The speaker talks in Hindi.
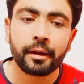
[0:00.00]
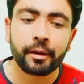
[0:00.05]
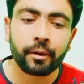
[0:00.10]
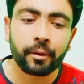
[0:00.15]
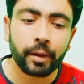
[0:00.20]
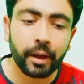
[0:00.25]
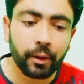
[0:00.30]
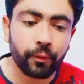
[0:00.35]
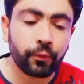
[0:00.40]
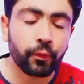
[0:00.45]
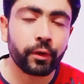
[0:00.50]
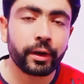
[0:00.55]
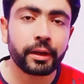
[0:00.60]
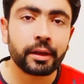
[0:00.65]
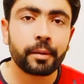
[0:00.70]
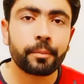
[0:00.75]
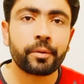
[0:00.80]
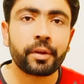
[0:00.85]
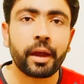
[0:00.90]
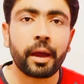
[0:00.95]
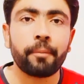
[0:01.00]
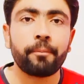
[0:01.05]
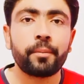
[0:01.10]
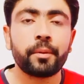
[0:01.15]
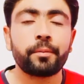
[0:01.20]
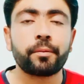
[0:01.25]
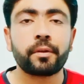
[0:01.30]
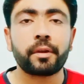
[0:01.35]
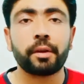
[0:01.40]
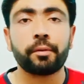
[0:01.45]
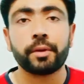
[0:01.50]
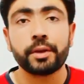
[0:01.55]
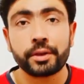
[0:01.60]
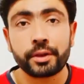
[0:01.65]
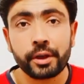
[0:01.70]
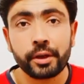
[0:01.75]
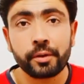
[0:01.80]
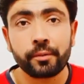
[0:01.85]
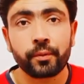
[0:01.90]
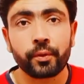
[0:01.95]
ओप्पो की तरफ से एप
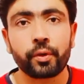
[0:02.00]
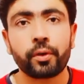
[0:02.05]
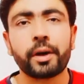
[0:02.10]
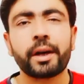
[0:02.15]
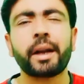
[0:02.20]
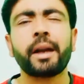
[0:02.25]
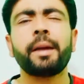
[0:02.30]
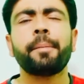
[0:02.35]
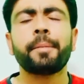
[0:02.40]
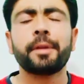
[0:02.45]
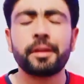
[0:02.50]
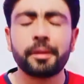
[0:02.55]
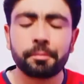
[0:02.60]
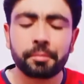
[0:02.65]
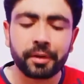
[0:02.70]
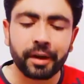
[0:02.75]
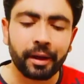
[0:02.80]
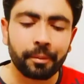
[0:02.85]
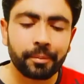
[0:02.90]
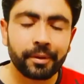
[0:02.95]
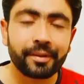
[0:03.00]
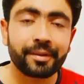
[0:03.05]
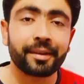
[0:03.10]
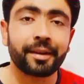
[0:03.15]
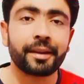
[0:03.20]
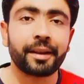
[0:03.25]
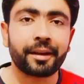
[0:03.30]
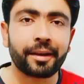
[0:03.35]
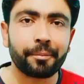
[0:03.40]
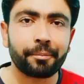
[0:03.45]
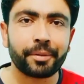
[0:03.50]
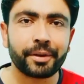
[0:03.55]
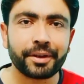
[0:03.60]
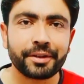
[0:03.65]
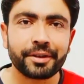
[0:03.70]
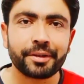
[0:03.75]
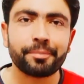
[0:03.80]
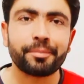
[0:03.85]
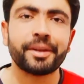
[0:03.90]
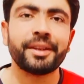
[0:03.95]
सेवनटीन प्रो आ रहा है मतलब काफ़ी ज़्यादा
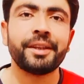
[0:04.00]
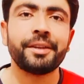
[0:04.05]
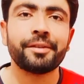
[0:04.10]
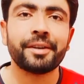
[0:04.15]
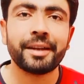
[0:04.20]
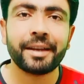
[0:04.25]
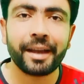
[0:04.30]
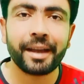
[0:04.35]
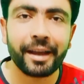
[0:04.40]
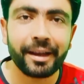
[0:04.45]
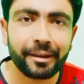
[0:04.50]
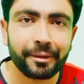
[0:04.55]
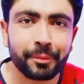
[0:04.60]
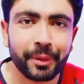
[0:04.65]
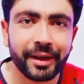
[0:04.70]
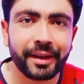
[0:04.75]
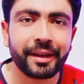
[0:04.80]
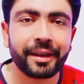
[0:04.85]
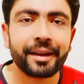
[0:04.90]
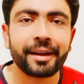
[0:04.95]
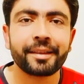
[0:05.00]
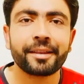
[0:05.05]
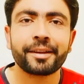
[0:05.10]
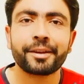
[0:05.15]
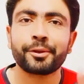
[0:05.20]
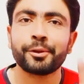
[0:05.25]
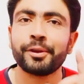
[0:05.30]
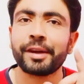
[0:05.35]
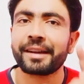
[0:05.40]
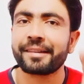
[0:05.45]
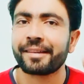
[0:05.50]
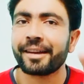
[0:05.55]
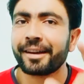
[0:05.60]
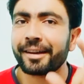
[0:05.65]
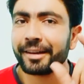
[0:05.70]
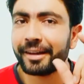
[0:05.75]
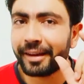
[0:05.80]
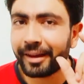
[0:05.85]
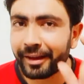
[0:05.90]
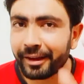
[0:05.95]
कंपिटिशन बनने वाली है इस महीने के अंदर तो
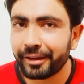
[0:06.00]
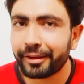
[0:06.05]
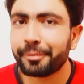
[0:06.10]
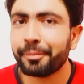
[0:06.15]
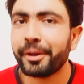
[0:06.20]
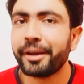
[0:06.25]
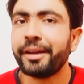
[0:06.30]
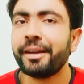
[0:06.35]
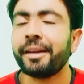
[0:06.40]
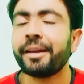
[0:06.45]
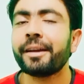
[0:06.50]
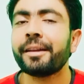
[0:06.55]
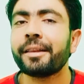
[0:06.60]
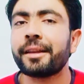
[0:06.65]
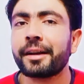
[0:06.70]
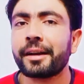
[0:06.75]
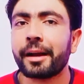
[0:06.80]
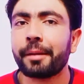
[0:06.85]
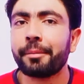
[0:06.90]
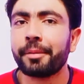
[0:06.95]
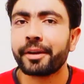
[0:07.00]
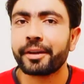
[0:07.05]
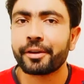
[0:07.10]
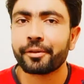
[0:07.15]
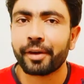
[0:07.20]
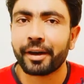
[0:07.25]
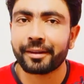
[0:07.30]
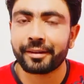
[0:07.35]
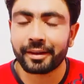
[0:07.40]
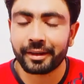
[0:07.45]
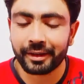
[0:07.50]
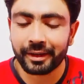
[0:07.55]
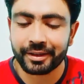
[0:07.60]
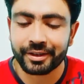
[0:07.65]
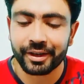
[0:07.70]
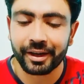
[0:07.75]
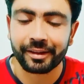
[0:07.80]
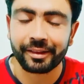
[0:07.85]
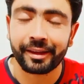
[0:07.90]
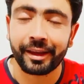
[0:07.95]
एग्जैक्टली exactly इस महीने के अंदर अगर आप एक डिवाइस लेना
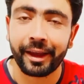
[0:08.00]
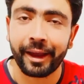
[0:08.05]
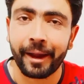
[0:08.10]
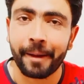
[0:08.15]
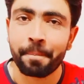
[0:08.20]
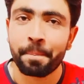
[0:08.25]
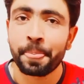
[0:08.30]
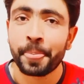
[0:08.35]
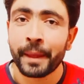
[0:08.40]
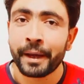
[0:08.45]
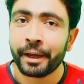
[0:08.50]
चाहते हैं